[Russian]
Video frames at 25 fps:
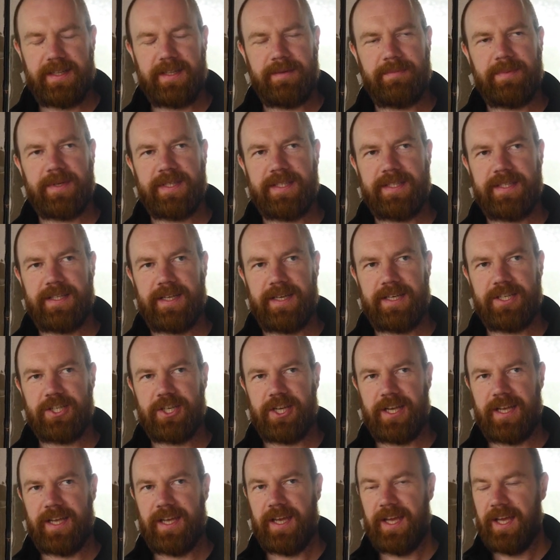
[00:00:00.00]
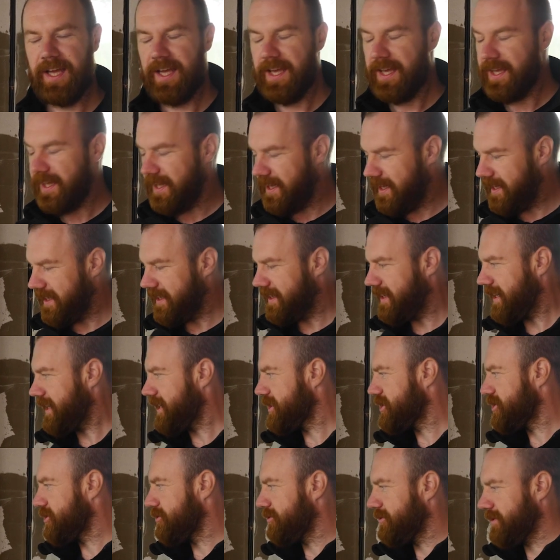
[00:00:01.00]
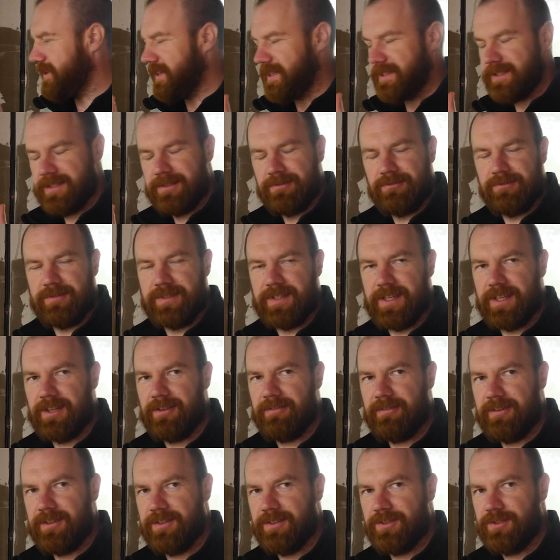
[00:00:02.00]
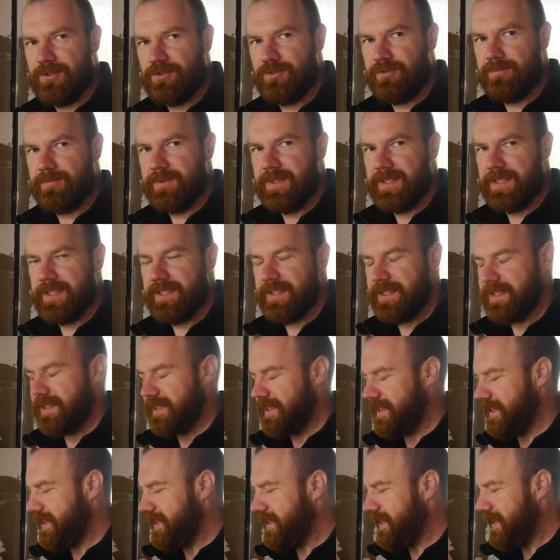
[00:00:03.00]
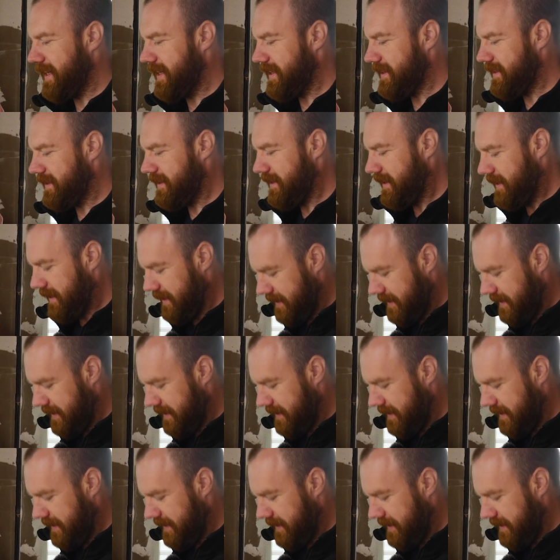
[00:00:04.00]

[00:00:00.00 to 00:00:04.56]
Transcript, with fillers: они под стяжкой. И также у нас установлен трубный радиатор